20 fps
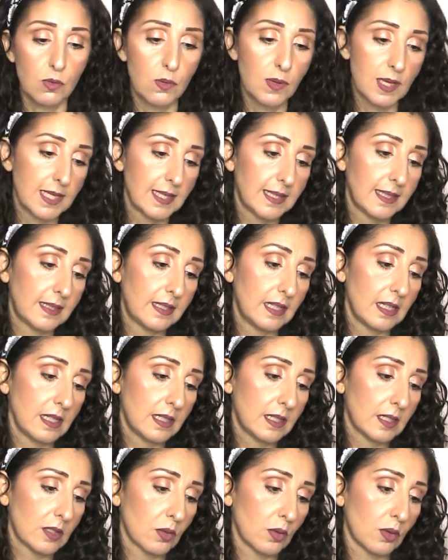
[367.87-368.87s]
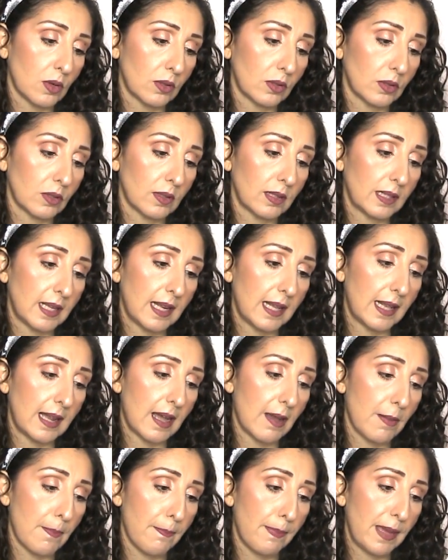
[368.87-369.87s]
questi sono
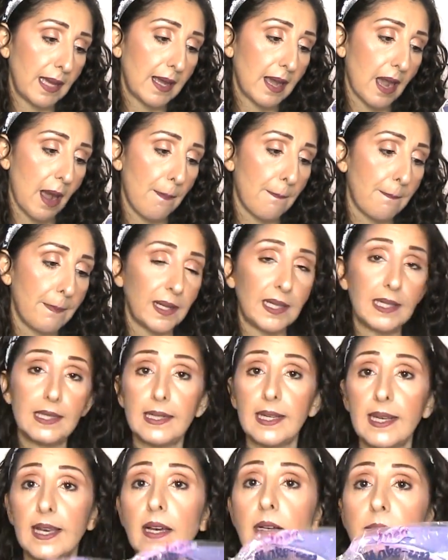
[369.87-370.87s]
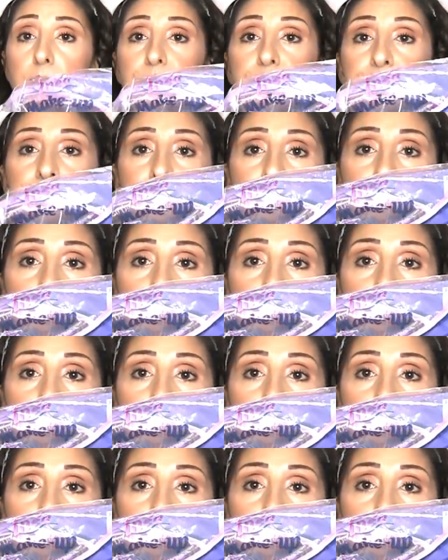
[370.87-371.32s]
della Make Up Linea